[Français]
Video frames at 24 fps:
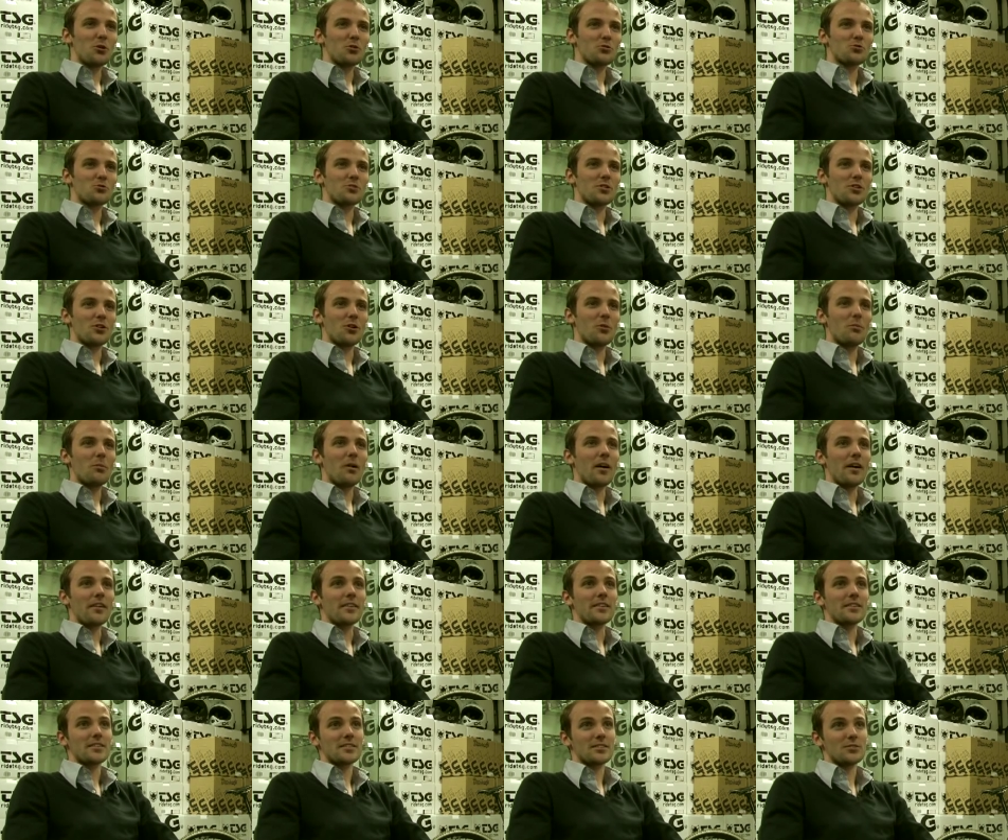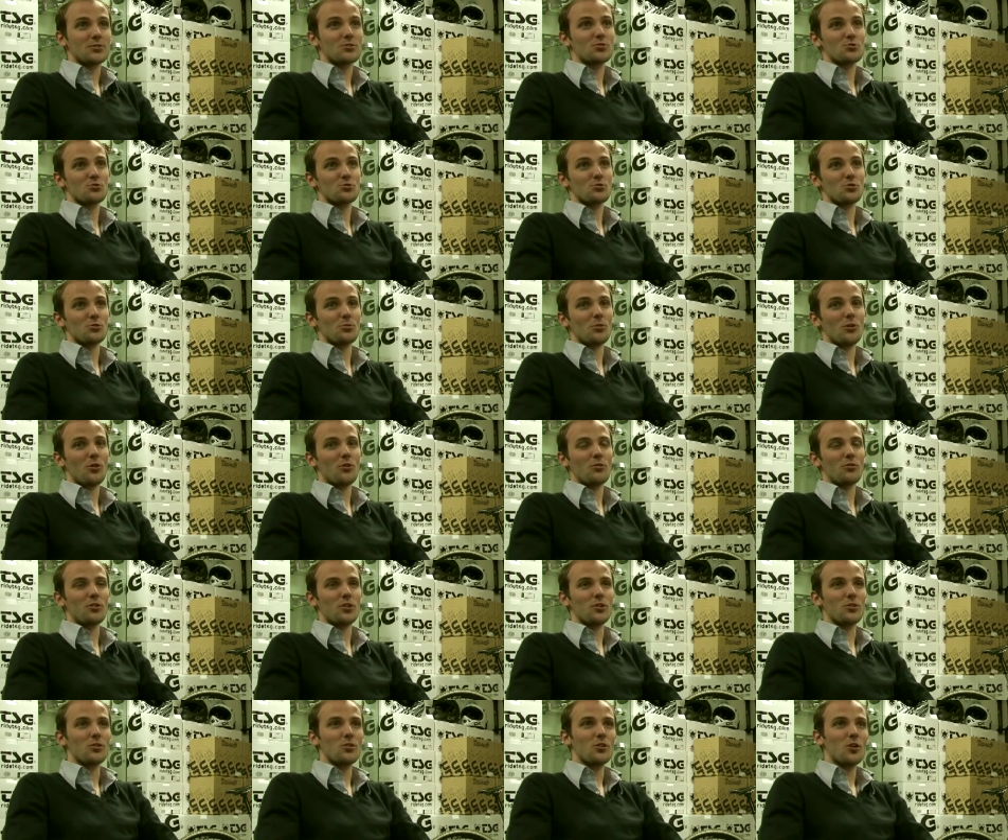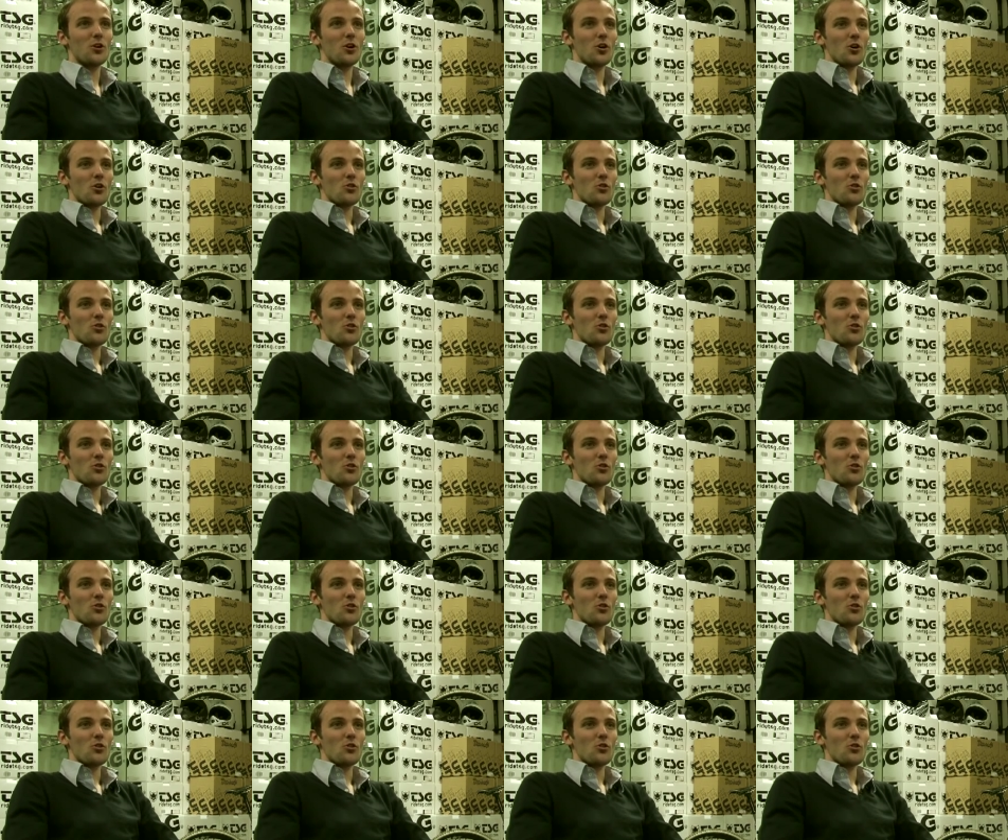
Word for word: dans son élan par un accident justement en vélo